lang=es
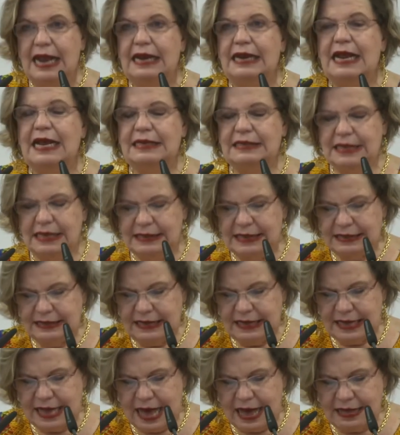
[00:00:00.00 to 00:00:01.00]
las
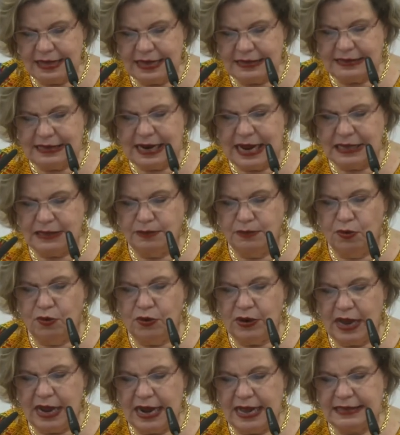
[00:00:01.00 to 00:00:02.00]
necesidades de las
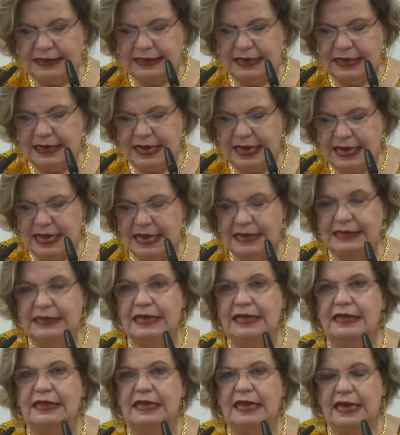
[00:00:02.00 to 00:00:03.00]
mujeres y niñas
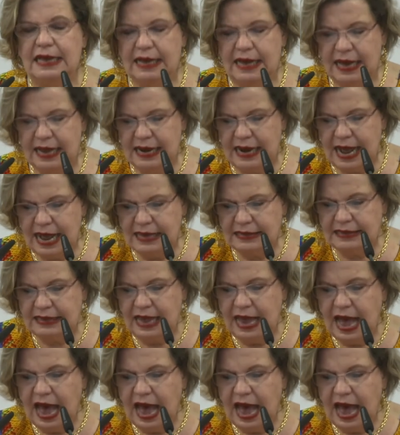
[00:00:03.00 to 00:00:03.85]
indígenas,